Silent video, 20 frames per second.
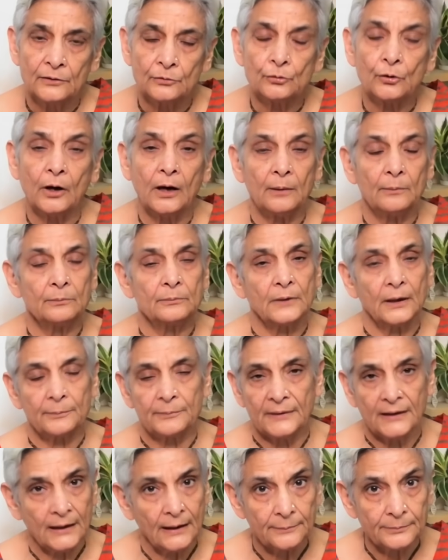तो हम
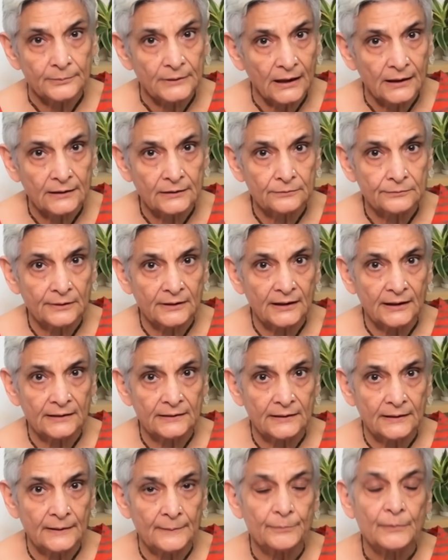अपने आप ताकतवर
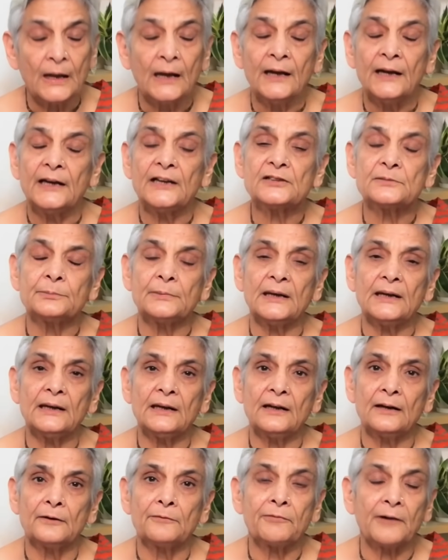रहते हैं
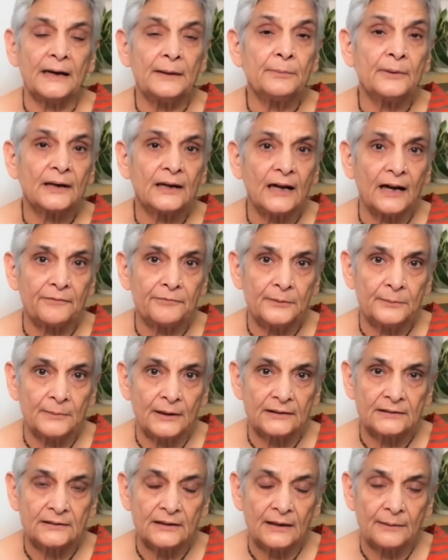इसमें फाइबर काफी
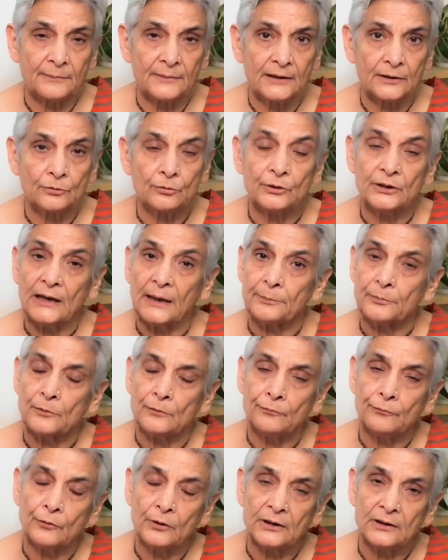मात्रा में है तो ये आपको
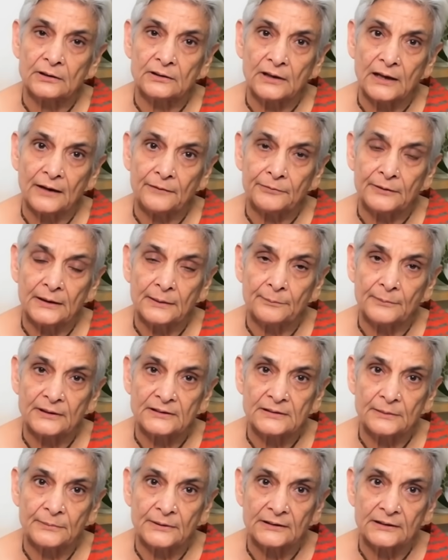फुल काफी लंबे
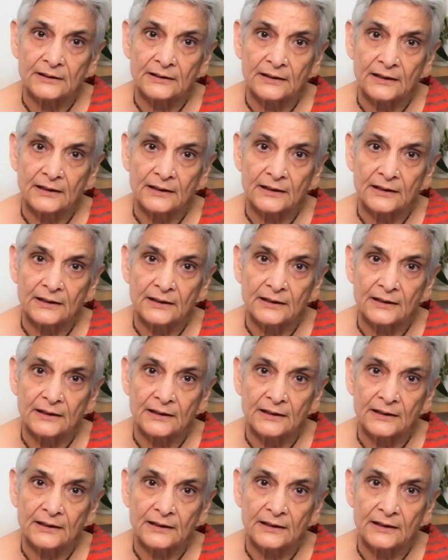समय तक